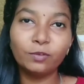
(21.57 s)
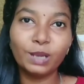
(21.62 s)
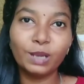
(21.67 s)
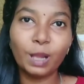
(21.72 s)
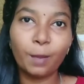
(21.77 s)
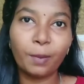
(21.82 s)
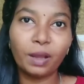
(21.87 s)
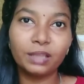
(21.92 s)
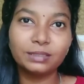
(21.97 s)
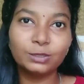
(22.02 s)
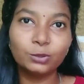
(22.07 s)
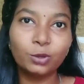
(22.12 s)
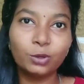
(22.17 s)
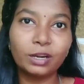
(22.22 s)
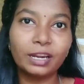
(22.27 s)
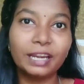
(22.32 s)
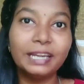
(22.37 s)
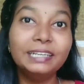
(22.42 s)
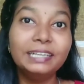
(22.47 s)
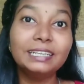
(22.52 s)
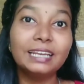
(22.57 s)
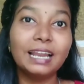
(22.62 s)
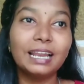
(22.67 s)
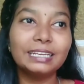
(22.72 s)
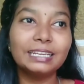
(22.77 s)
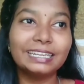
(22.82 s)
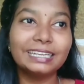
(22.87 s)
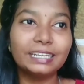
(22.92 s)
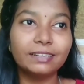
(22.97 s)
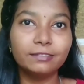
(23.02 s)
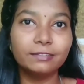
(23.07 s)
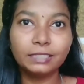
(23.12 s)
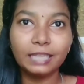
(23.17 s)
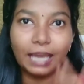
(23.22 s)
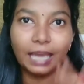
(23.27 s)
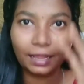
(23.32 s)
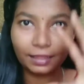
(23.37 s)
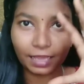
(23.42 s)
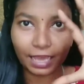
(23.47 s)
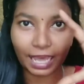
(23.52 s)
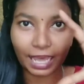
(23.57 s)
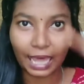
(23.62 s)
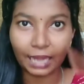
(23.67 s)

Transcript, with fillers: மூவி எல்லாம் பார்த்துட்டு ஒரு ரெண்டு நாள் கிட்ட வந்துட்டு அந்த